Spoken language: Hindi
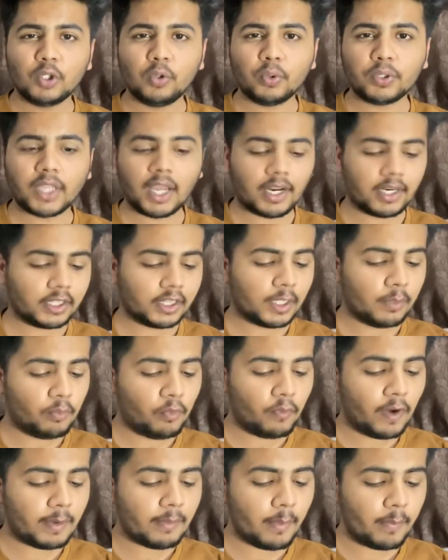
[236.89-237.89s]
बहुत तो से लोग क्या
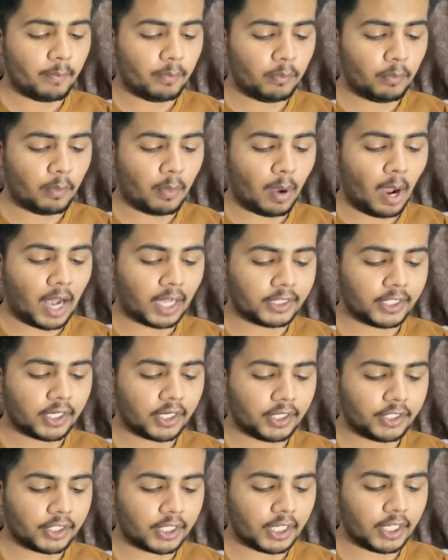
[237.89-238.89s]
करते हैं मोबाइल में
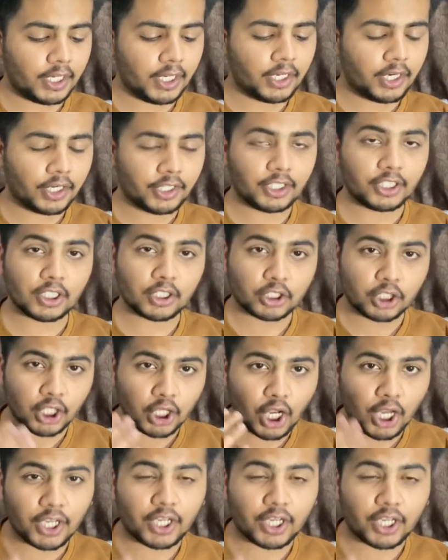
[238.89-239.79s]
आधे घंटे एक घंटे तक